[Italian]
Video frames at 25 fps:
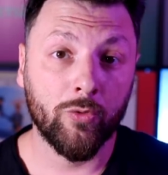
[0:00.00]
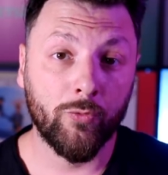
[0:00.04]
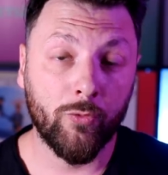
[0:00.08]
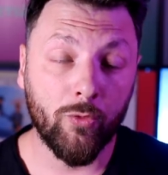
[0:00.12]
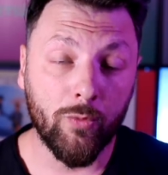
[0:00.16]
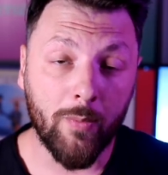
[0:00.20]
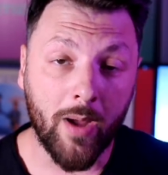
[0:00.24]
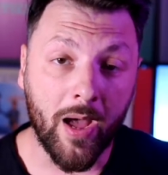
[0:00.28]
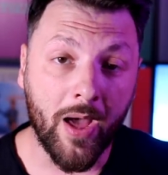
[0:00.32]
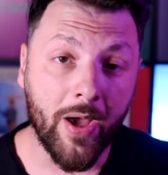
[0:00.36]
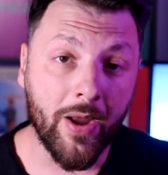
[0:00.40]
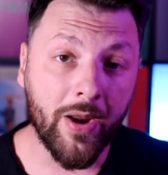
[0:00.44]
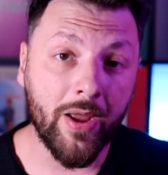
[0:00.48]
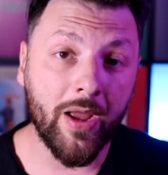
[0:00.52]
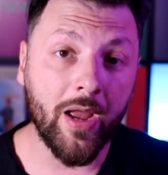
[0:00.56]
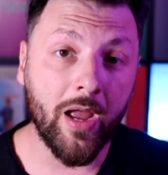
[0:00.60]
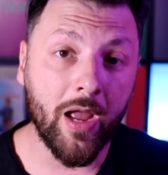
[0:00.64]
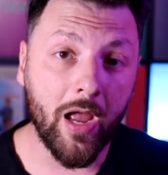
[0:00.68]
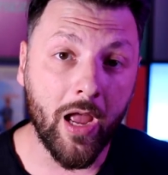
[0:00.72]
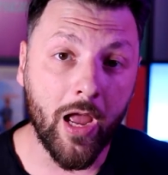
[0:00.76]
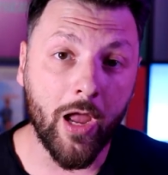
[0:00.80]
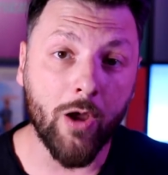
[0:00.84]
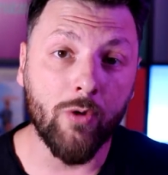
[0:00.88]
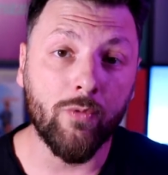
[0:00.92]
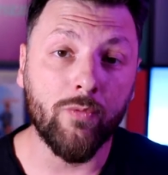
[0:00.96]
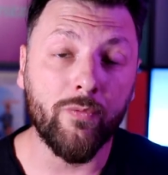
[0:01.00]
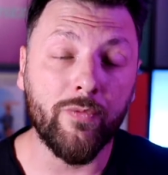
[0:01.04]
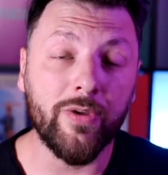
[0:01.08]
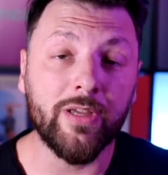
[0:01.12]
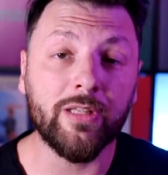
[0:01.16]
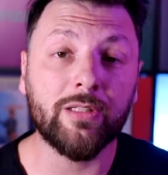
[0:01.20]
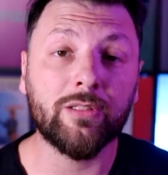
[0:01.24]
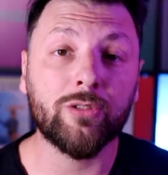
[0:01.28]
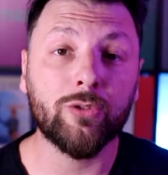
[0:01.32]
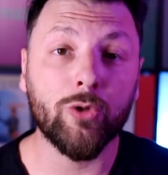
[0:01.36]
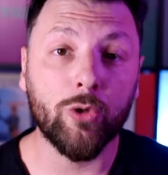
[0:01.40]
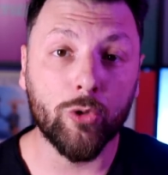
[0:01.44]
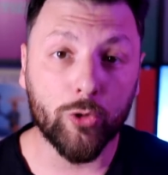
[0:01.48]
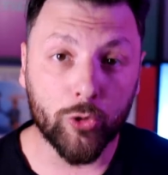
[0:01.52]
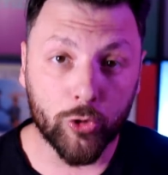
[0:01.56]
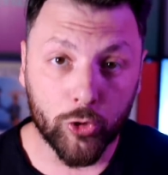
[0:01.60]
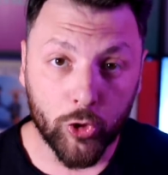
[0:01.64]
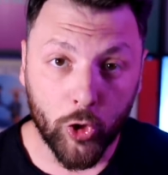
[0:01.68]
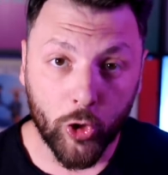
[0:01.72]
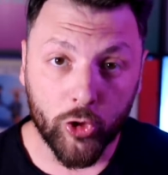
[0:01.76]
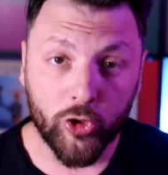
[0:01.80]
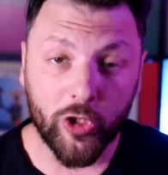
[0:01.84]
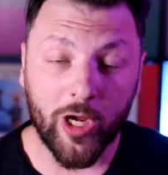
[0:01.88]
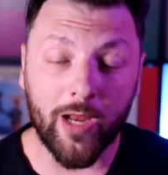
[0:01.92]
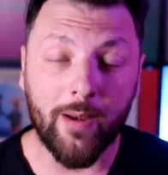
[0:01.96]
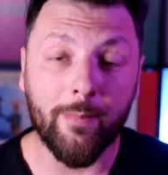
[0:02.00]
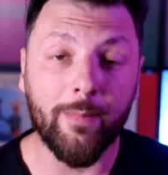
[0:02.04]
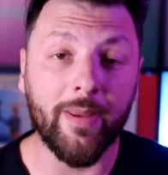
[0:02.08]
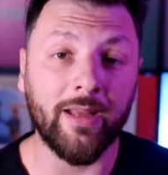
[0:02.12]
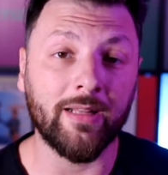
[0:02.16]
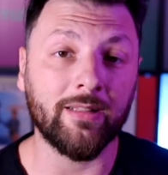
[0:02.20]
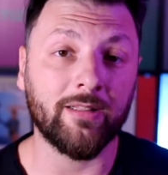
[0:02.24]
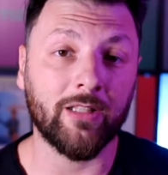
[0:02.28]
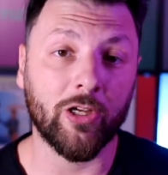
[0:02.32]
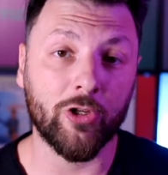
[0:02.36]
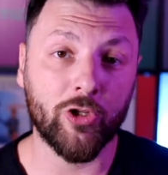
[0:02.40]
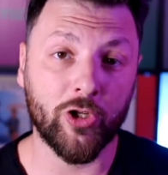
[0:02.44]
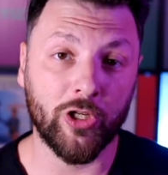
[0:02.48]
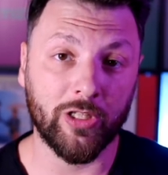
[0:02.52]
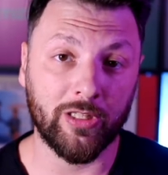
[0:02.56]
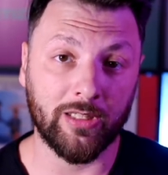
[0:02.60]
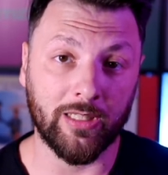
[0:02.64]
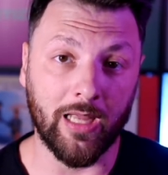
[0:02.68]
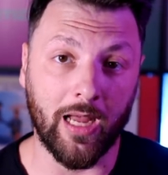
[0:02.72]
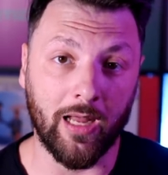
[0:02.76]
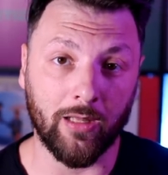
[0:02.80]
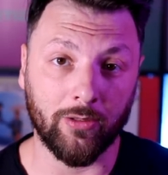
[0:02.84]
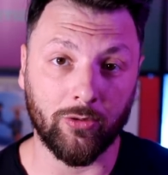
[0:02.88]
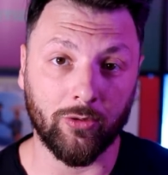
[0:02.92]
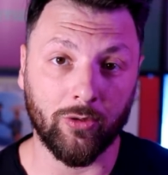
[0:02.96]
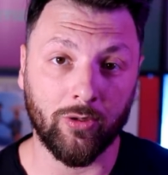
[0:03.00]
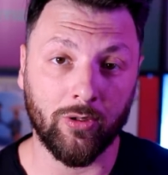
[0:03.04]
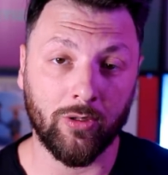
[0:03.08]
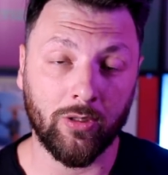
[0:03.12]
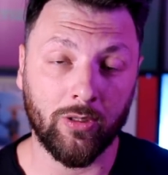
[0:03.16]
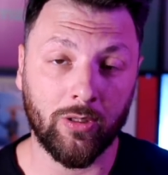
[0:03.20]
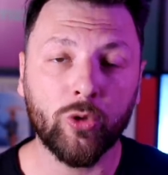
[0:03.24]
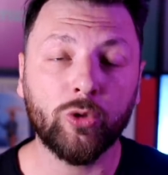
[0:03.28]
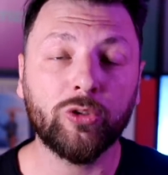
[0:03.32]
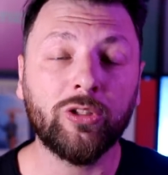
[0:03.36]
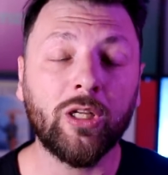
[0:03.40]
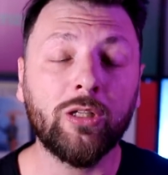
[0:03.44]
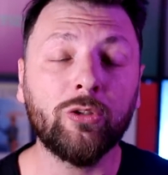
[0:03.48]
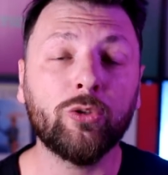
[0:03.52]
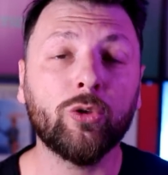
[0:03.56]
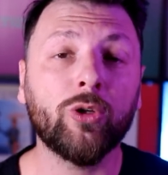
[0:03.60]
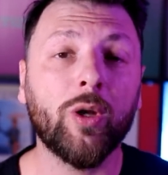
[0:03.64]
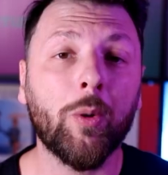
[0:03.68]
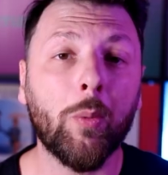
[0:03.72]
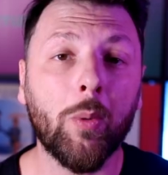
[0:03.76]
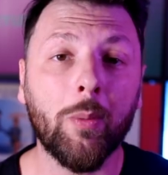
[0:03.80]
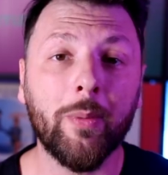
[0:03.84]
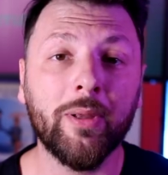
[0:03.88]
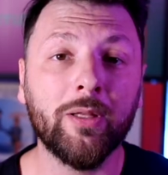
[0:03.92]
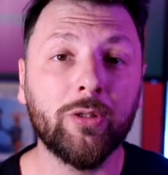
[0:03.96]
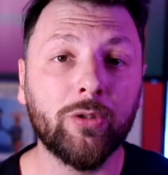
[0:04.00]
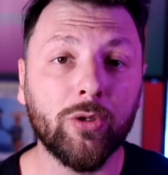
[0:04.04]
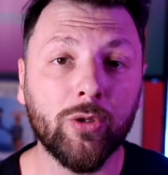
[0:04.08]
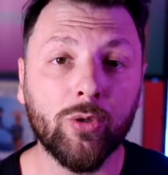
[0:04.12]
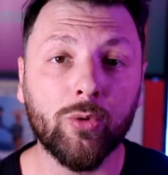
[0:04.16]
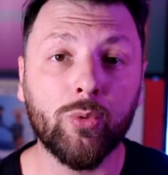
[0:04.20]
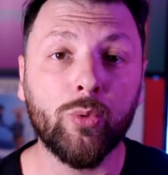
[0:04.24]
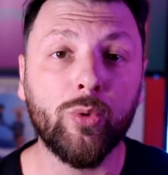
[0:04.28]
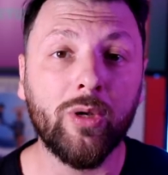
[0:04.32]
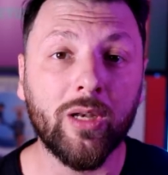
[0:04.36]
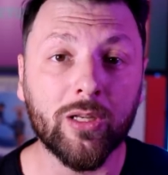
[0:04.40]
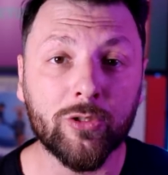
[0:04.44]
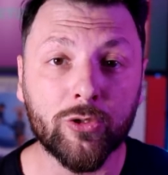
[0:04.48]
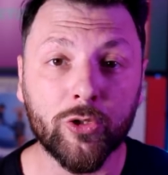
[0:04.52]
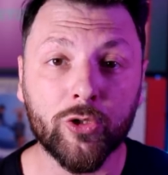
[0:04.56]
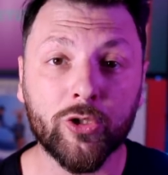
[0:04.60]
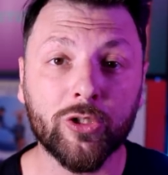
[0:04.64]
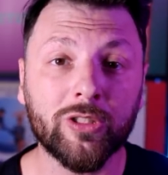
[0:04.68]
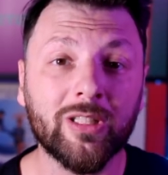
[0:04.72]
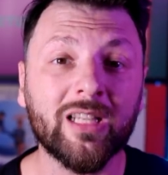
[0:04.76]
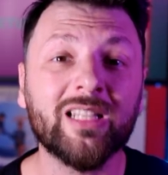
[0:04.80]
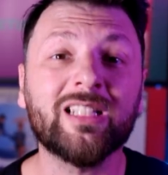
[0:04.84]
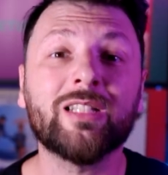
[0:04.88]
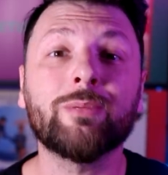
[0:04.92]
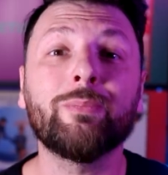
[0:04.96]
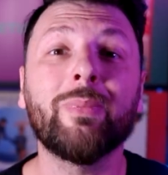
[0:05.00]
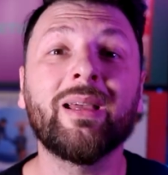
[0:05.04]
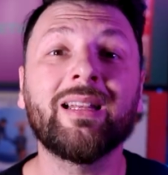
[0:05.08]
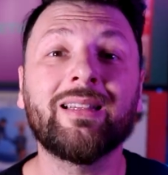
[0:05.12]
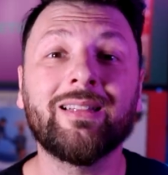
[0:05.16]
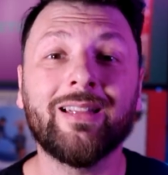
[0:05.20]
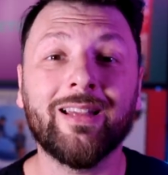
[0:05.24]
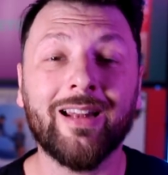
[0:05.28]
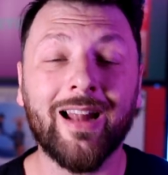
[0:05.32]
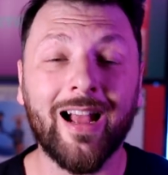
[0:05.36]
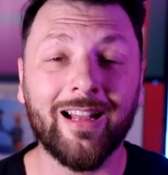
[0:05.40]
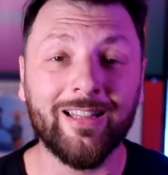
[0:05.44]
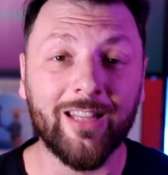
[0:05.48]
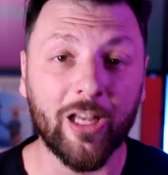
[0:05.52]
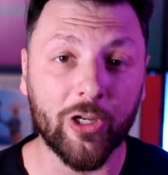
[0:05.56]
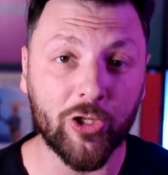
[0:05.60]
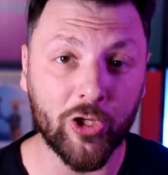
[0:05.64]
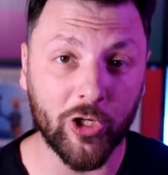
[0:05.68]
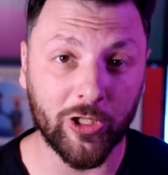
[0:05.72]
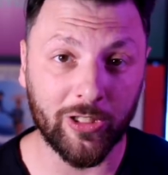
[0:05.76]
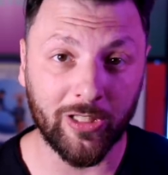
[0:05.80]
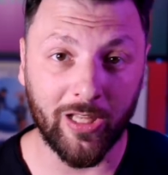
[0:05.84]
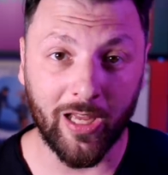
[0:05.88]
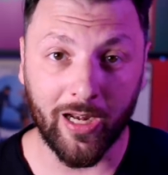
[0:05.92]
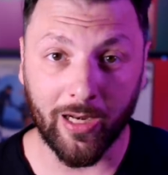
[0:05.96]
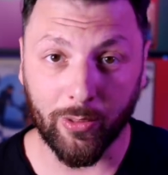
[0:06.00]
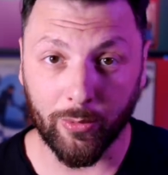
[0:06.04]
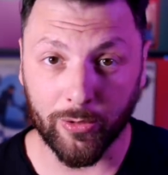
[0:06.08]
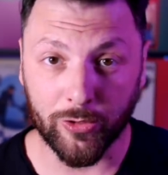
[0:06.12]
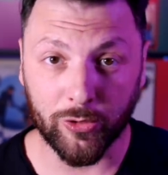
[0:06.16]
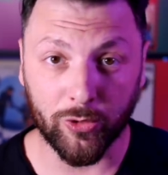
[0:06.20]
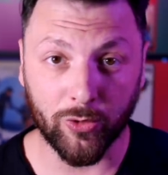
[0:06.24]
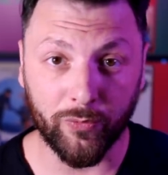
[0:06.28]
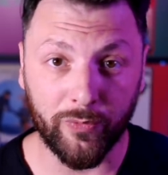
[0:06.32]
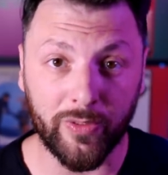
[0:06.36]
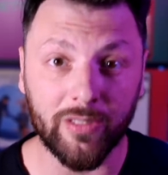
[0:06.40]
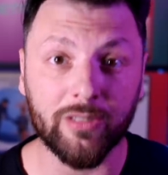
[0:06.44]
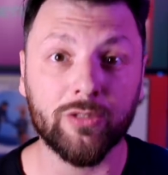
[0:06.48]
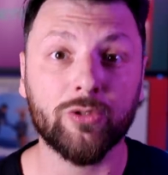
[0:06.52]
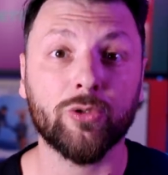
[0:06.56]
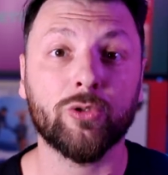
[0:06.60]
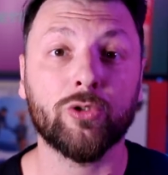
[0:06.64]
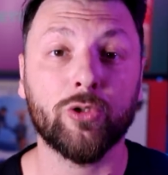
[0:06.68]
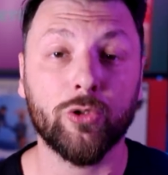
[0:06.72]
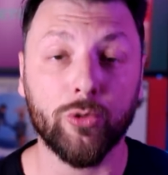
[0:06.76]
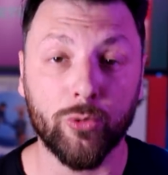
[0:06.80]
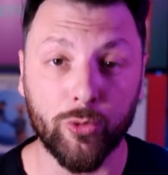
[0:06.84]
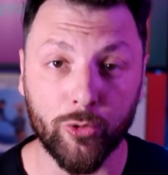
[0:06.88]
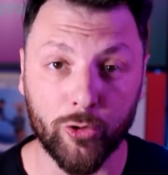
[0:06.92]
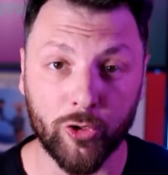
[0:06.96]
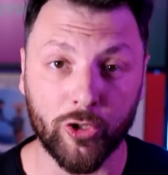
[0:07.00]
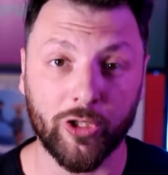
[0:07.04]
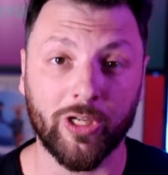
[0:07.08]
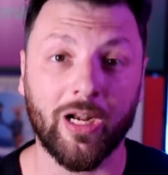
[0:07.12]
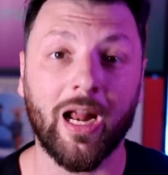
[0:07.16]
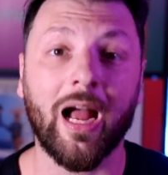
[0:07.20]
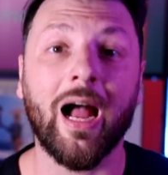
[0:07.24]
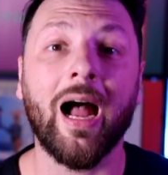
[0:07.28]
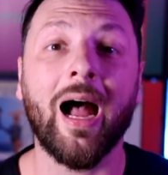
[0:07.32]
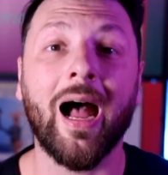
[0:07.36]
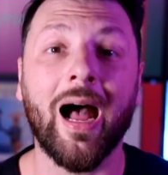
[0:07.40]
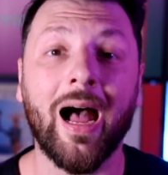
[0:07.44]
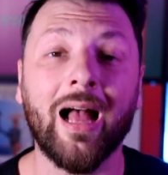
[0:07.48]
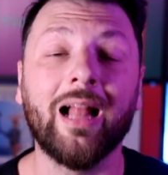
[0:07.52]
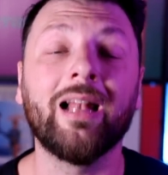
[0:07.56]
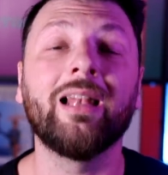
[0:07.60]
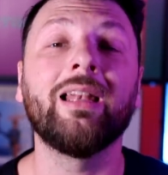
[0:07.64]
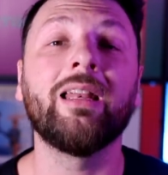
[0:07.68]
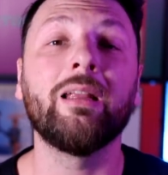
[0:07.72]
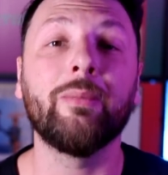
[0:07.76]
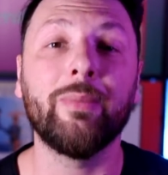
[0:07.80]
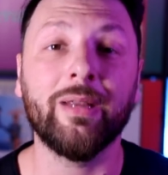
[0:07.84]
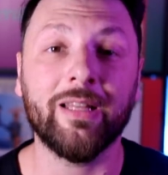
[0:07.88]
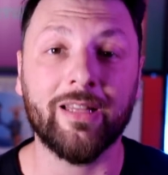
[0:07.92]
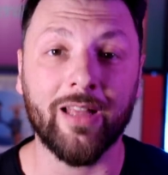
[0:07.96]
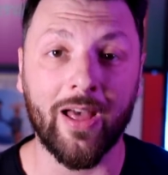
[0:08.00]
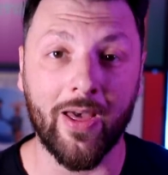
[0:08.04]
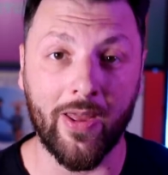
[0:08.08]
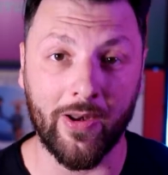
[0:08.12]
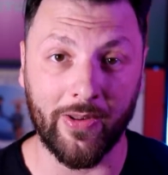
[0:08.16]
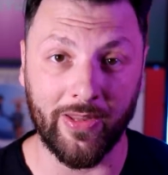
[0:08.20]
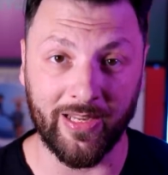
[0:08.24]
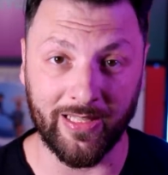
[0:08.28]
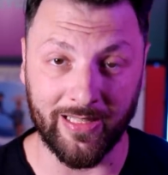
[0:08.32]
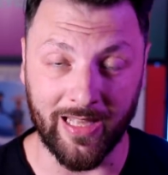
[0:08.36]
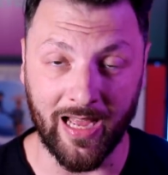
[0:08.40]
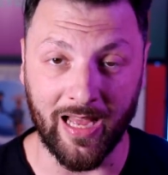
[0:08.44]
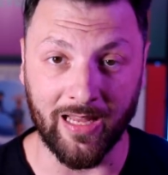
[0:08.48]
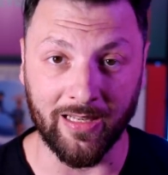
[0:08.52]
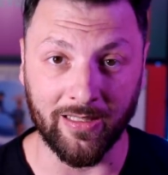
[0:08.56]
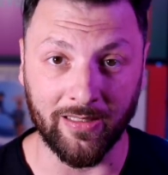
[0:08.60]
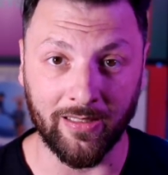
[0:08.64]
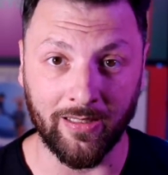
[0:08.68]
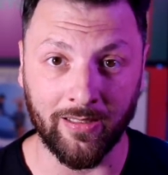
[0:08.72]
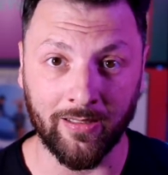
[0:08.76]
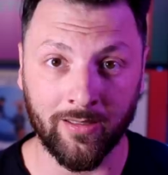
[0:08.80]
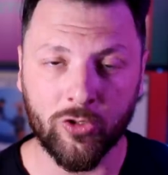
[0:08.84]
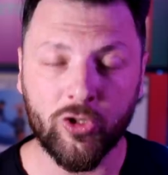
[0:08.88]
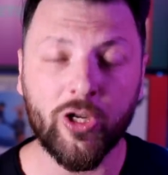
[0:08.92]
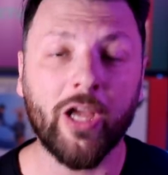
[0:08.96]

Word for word: Fumare è un vizio socialmente accettato. Soltanto nel momento in cui la società smetterà di accettare questo vizio si riuscirà a limitarne i danni.